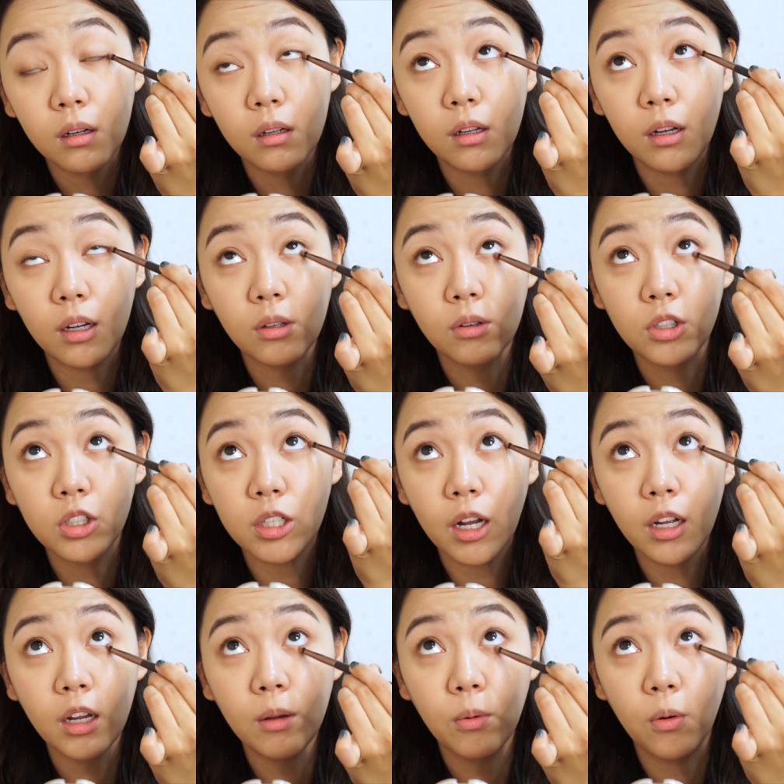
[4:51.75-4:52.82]
であと
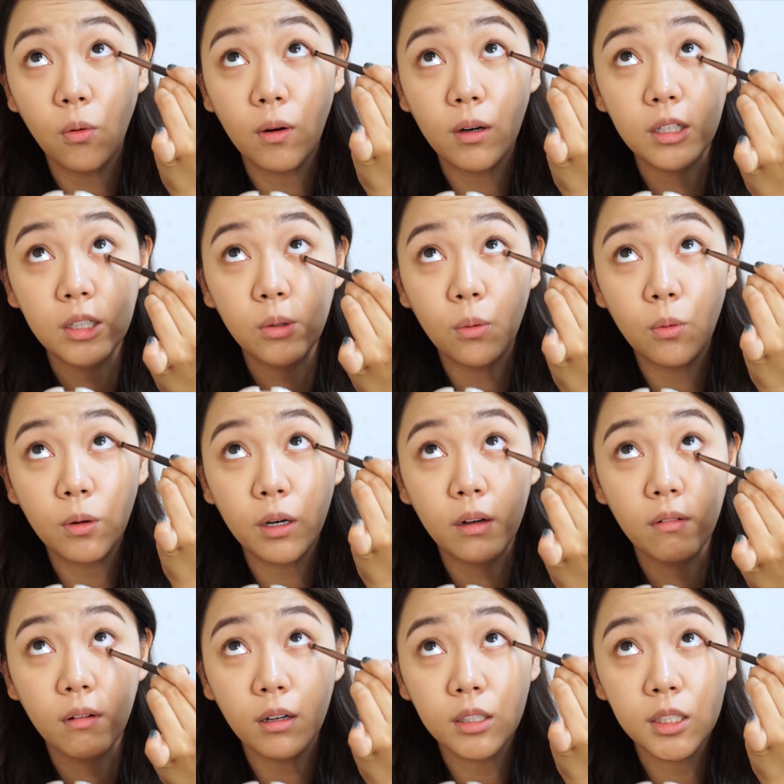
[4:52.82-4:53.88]
下にも割とこれ
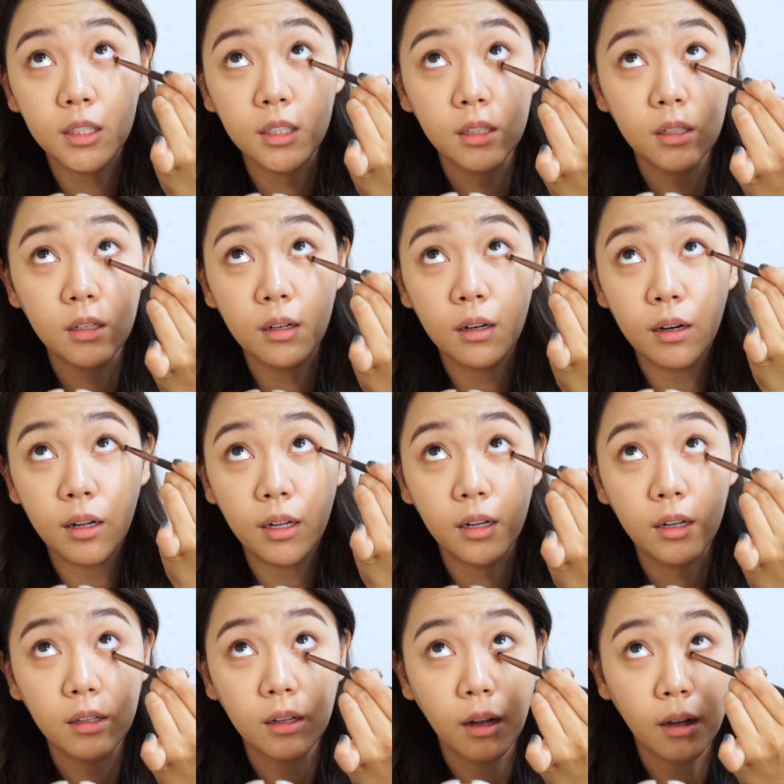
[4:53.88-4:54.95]
はしっかり
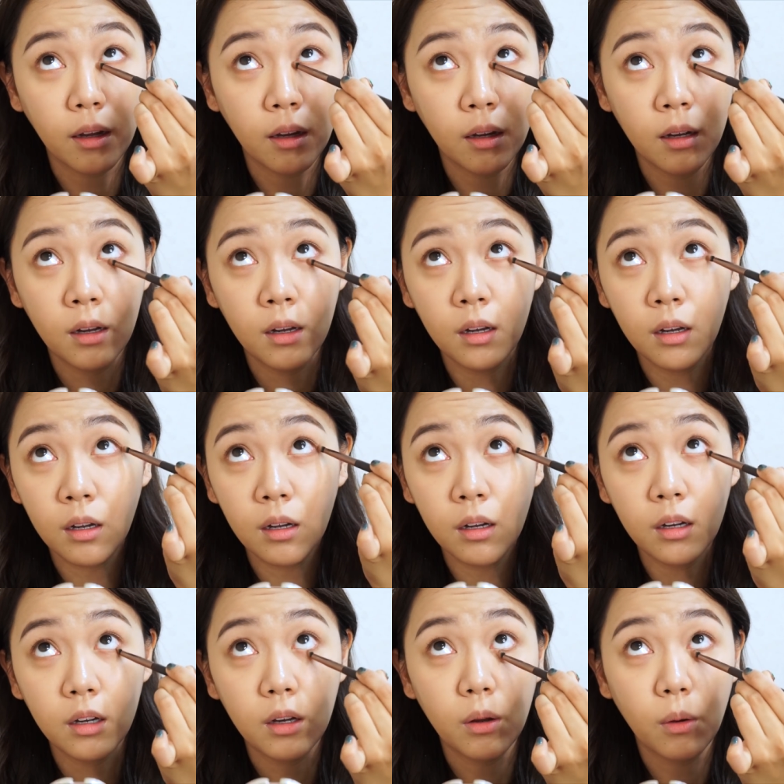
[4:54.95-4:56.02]
入れたい
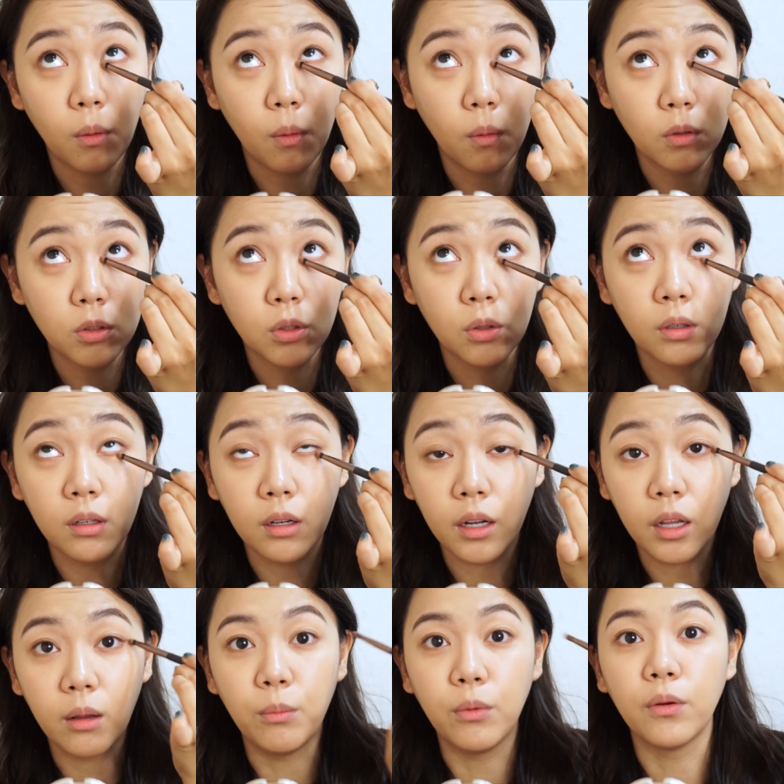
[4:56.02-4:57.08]
今日そんな
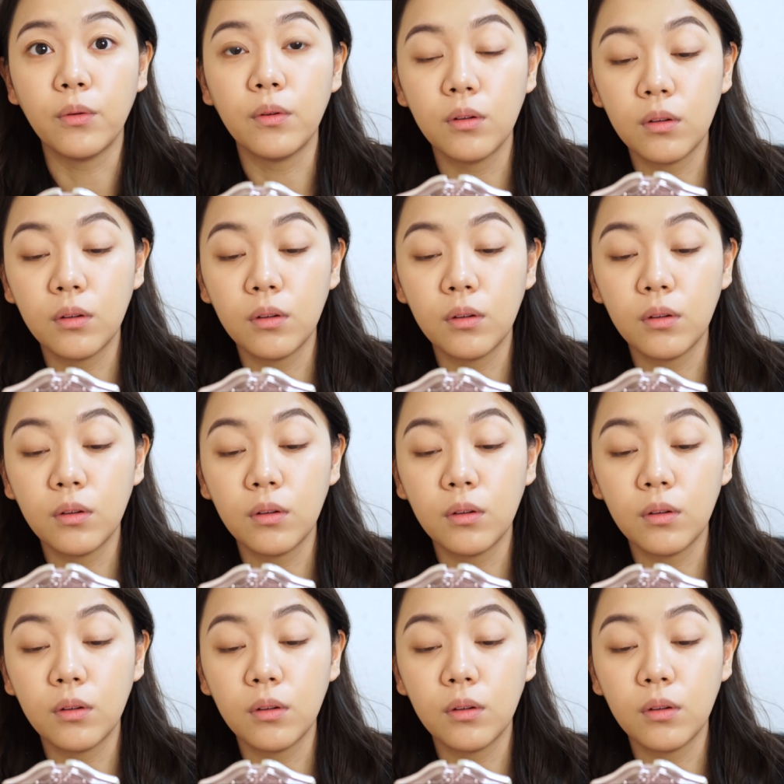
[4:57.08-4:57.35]
気分